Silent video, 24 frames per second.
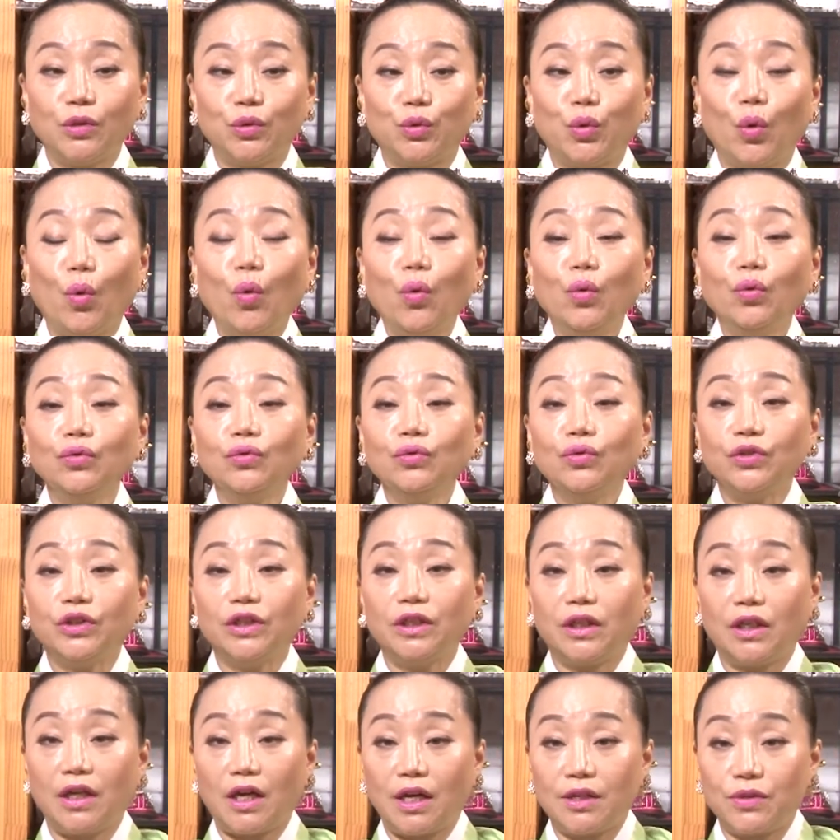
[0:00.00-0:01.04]
좋은
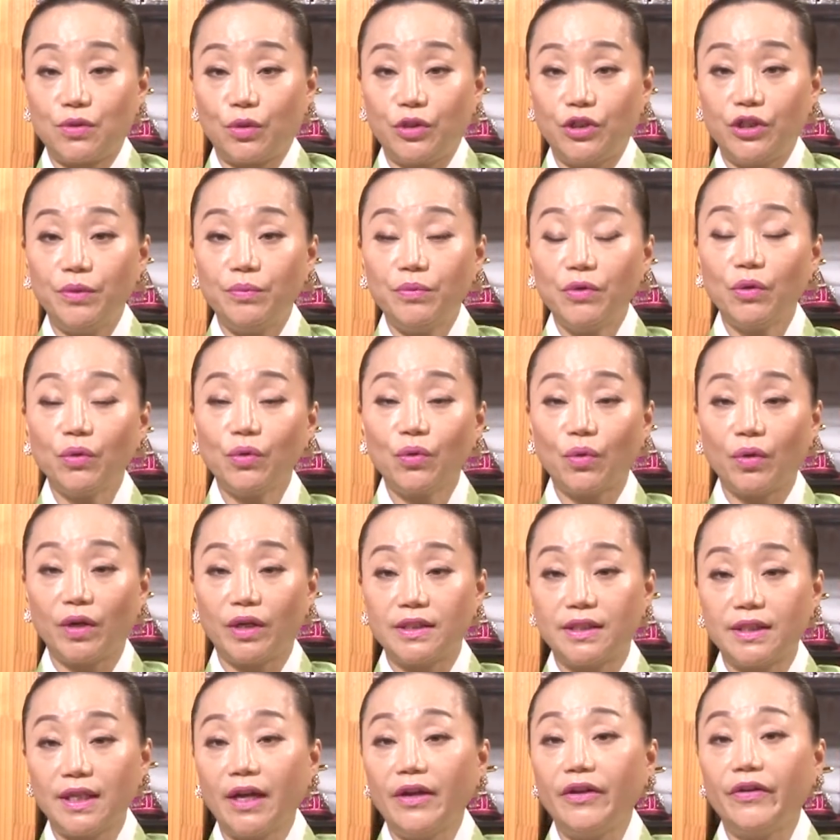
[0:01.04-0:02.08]
운이 계속 10년 동안
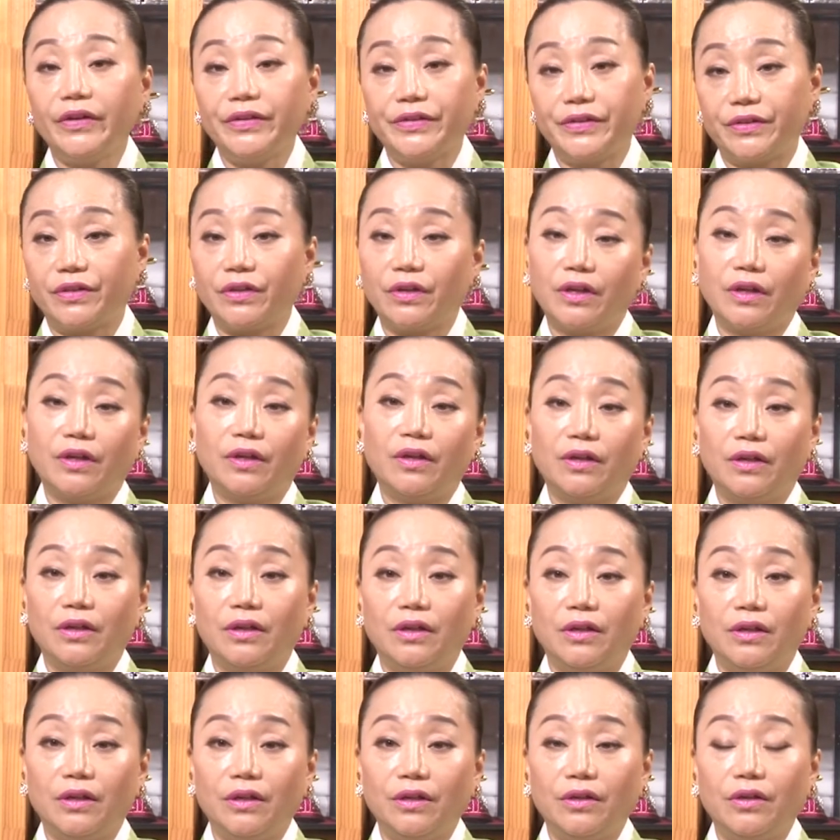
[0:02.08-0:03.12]
쌓여 있어요.
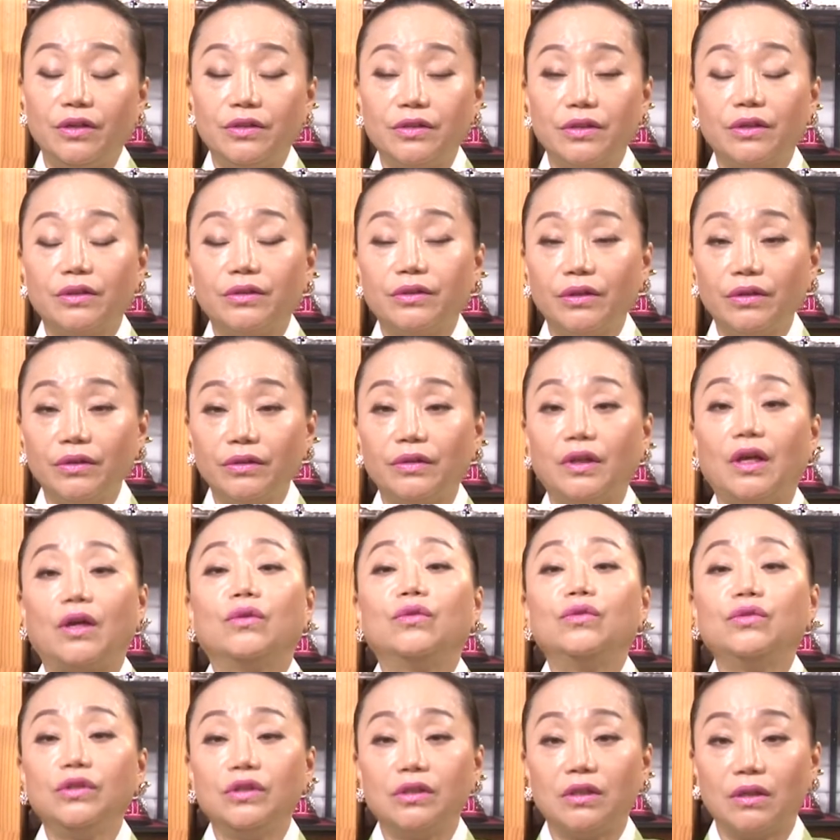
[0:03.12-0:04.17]
그래서 그걸
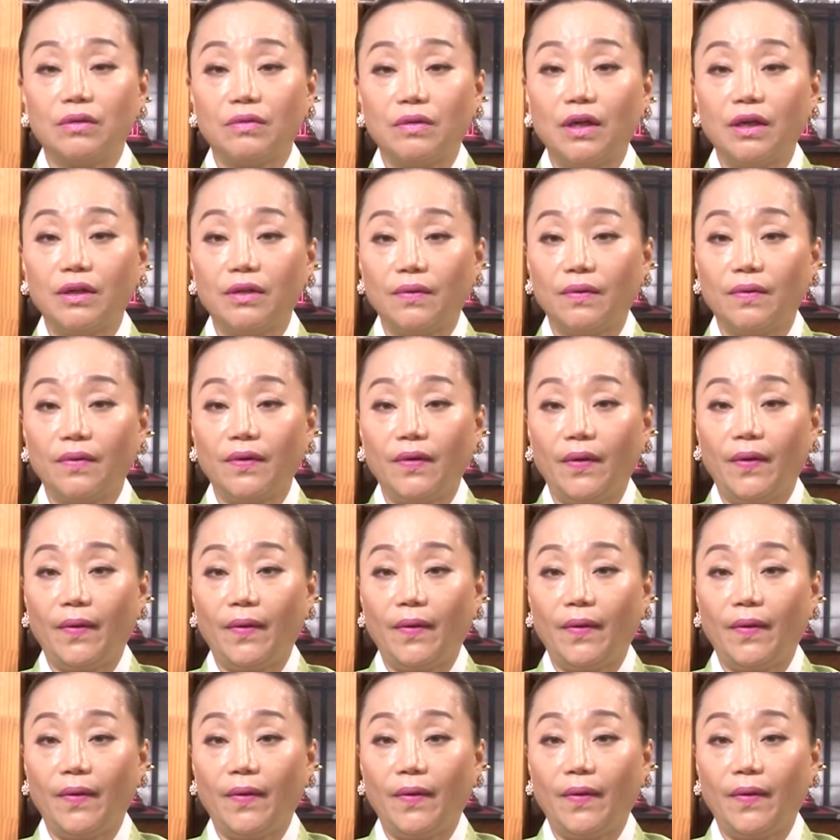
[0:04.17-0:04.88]
대운이라고 하는 거예요.